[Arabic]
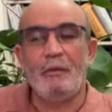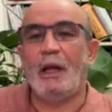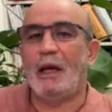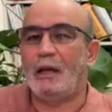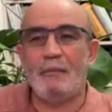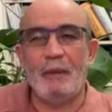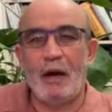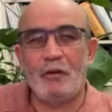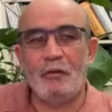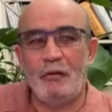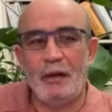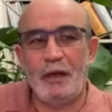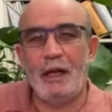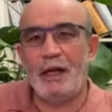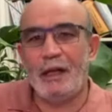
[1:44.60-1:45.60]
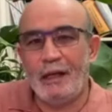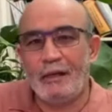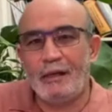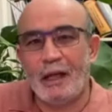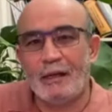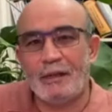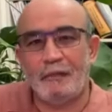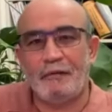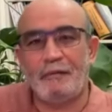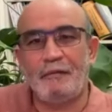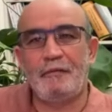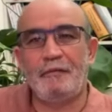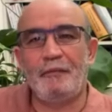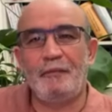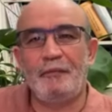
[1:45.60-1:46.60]
لكن معروف أنها هي اللي
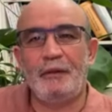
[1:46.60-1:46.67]
تقصف